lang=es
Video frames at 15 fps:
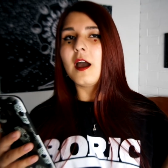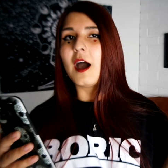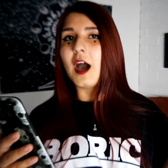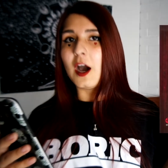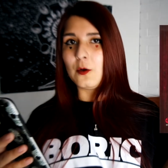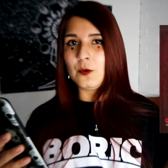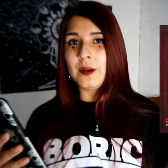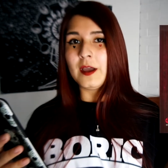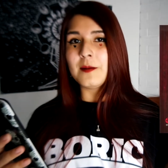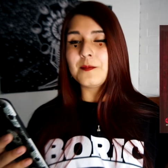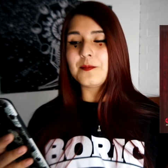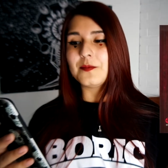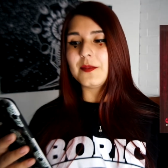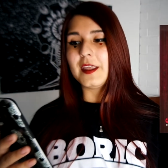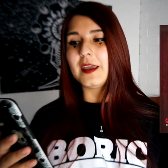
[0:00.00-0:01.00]
Aura
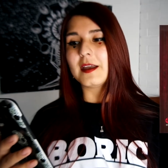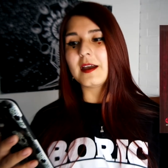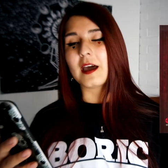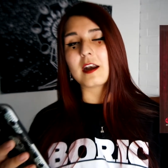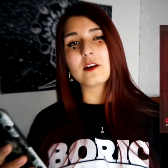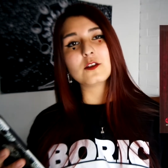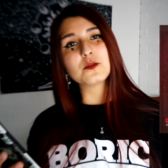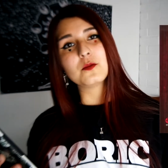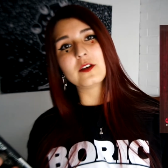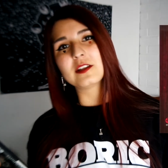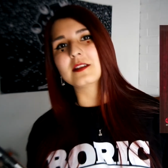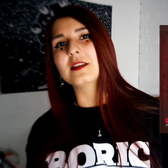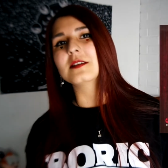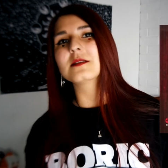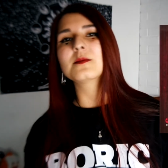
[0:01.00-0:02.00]
de Carlos
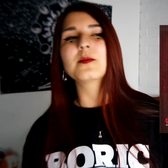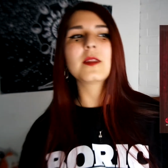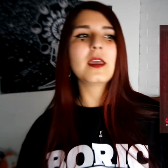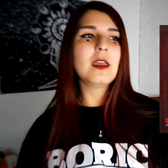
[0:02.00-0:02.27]
Fuentes.